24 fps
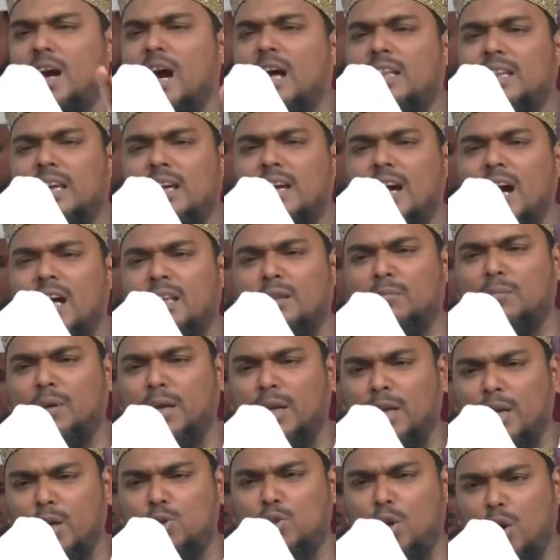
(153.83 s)
কাঁধে কাঁধ
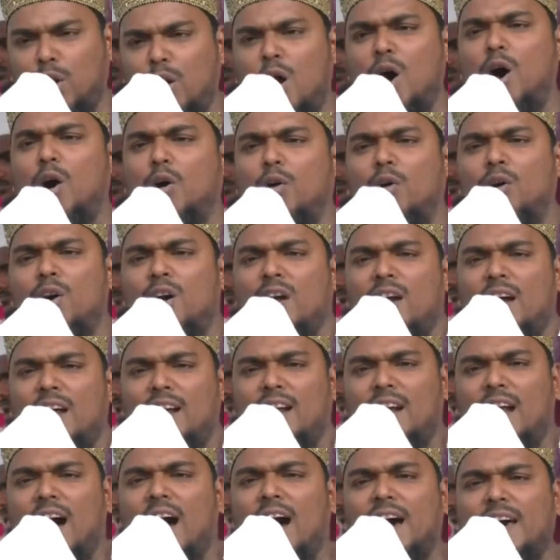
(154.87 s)
মিলিয়ে চলো
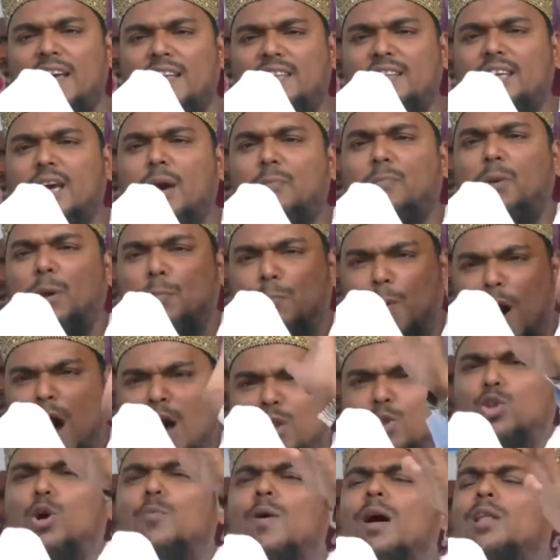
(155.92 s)
না হয় যে বিপদ
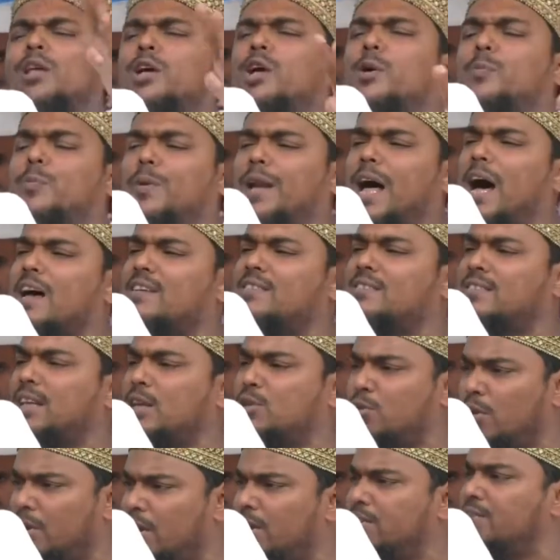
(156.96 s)
তোমাদের উপরে আসতে
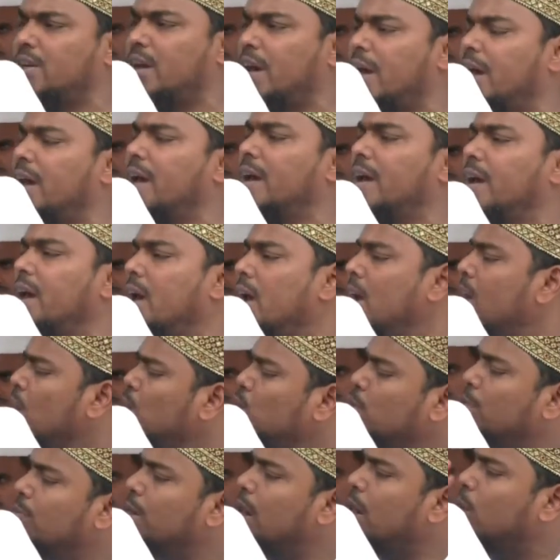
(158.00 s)
চলেছে
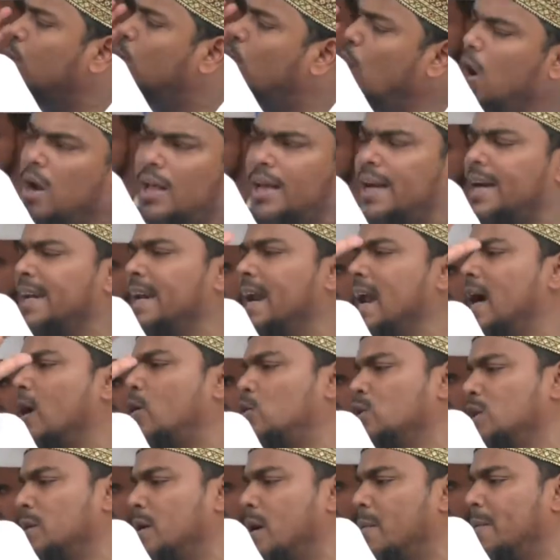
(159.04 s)
তোমরা কুল কিনে
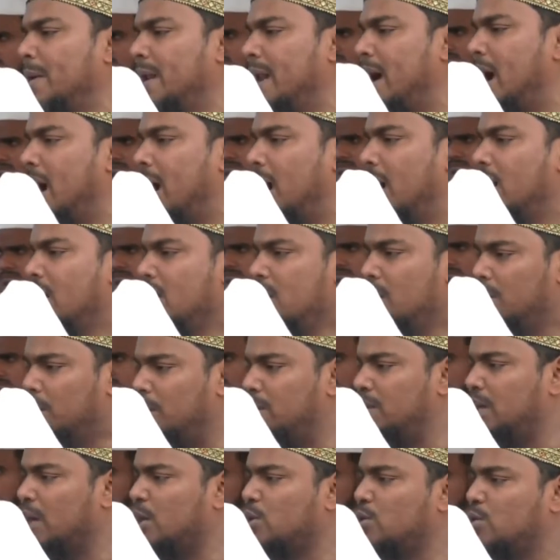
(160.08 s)
খুঁজে পাবে না
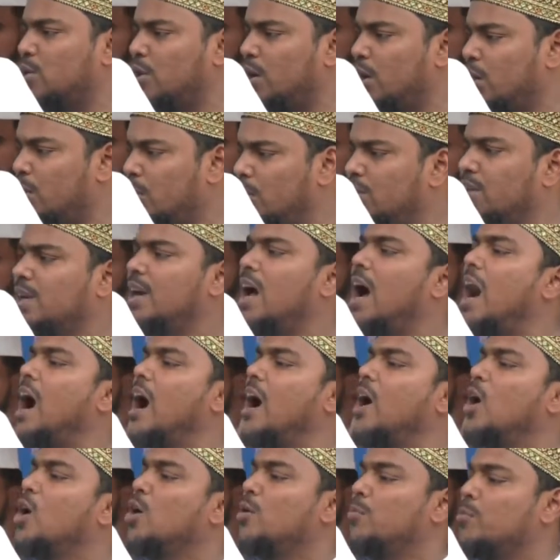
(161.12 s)
বিশেষ করে নদিয়া
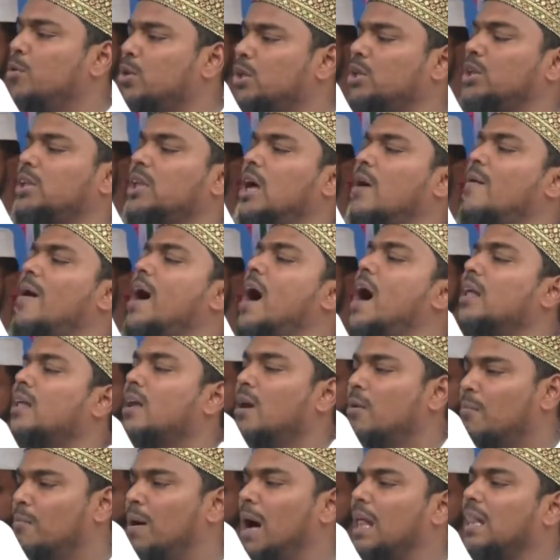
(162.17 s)
মুর্শিদাবাদ
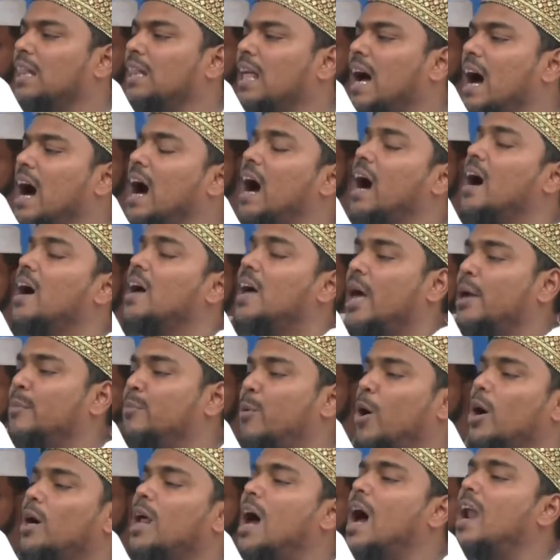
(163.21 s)
মালদা এই
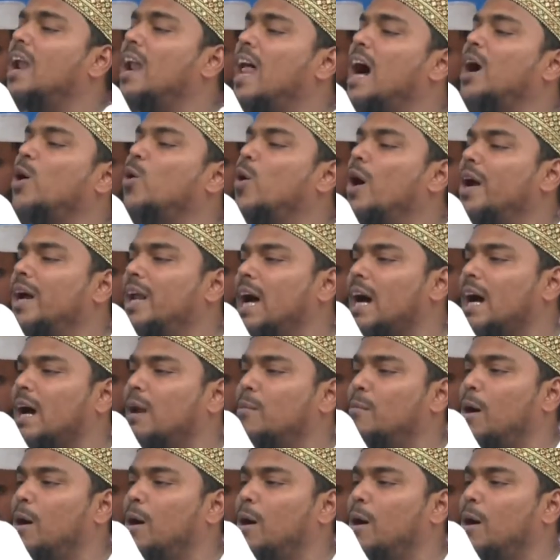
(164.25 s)
বর্ডার লাগোয়া এলাকার